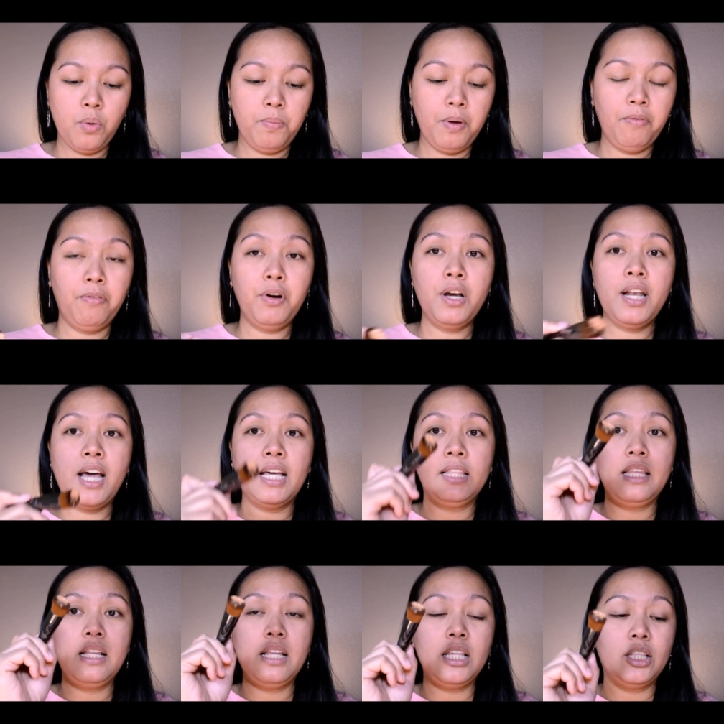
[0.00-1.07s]
before
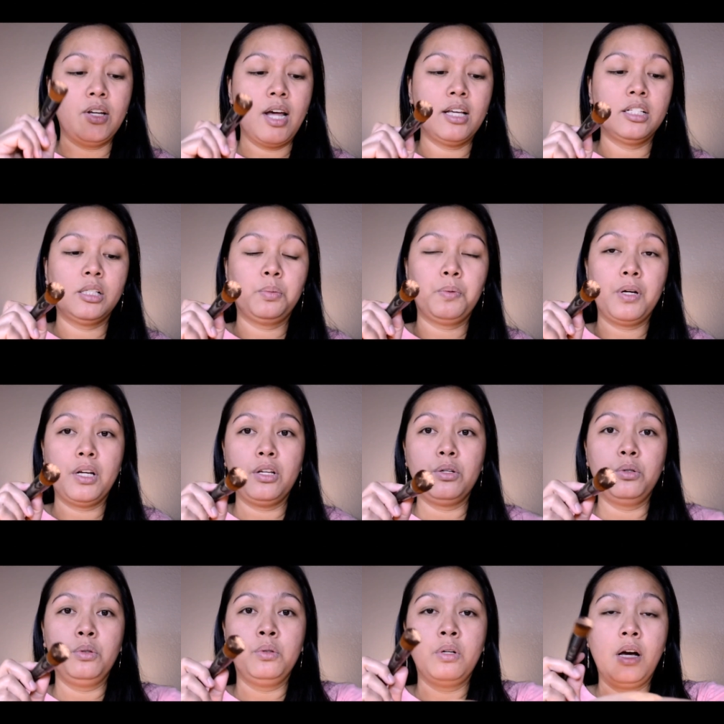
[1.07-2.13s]
natin i-transfer
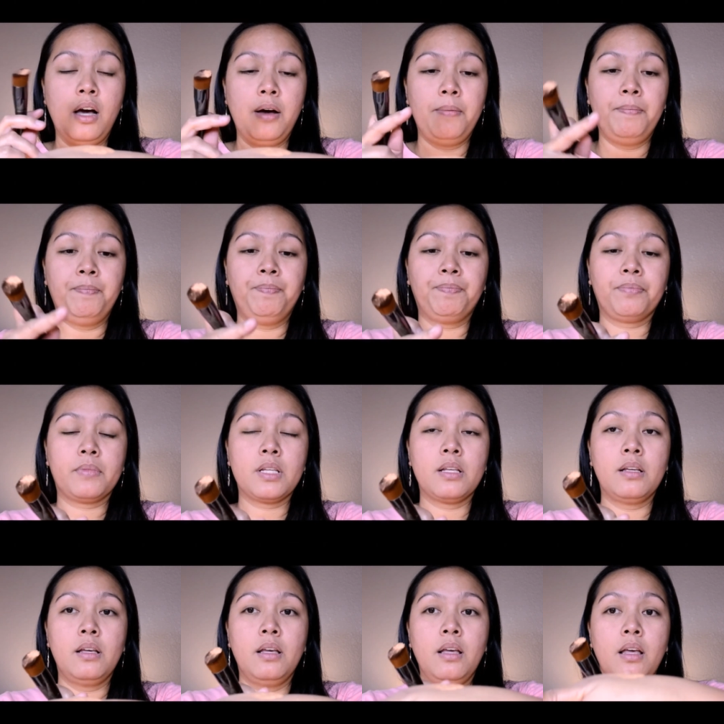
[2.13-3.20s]
yung um,
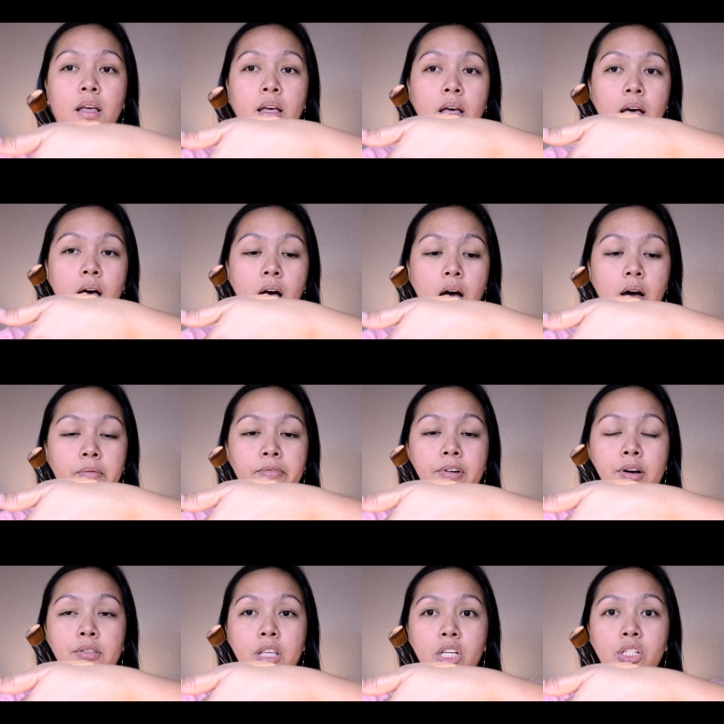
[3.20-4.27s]
um,
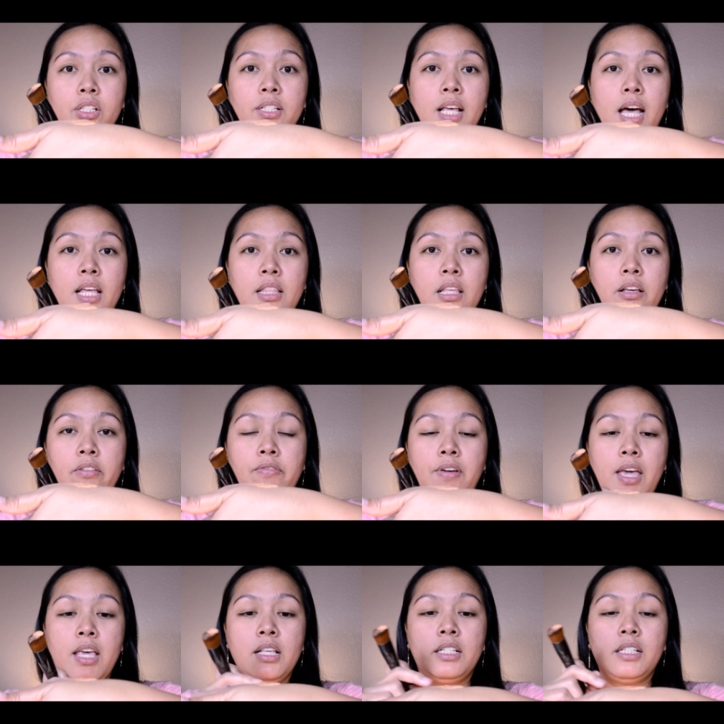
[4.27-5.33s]
foundation sa ating
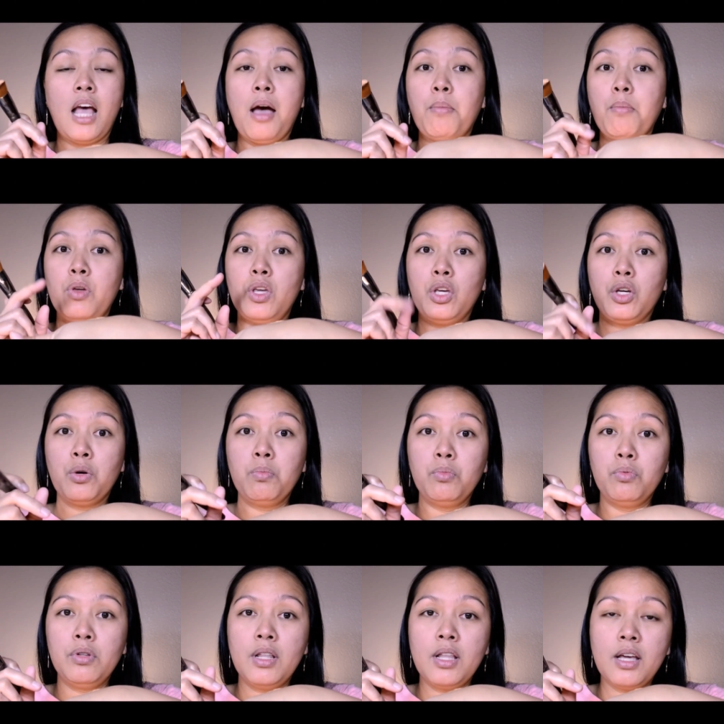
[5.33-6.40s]
face, saamuyin ko
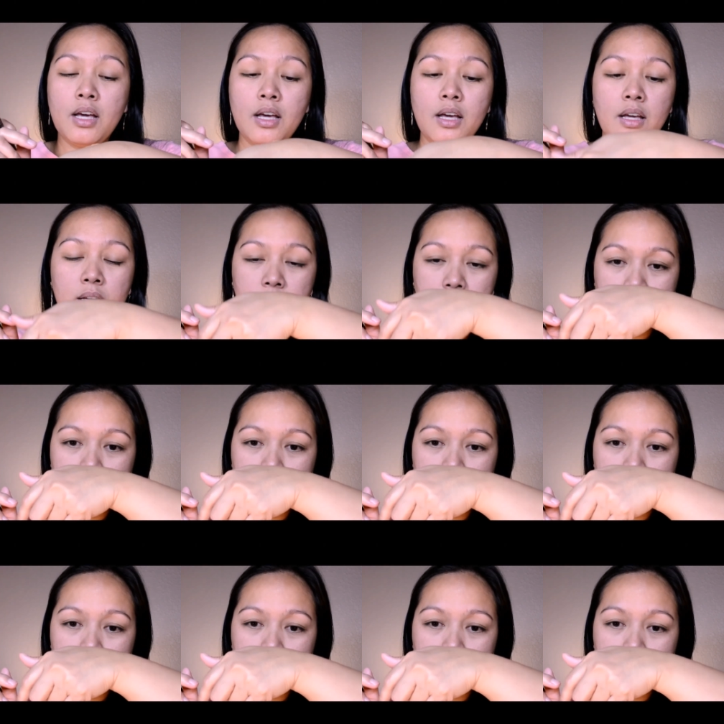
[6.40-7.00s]
muna.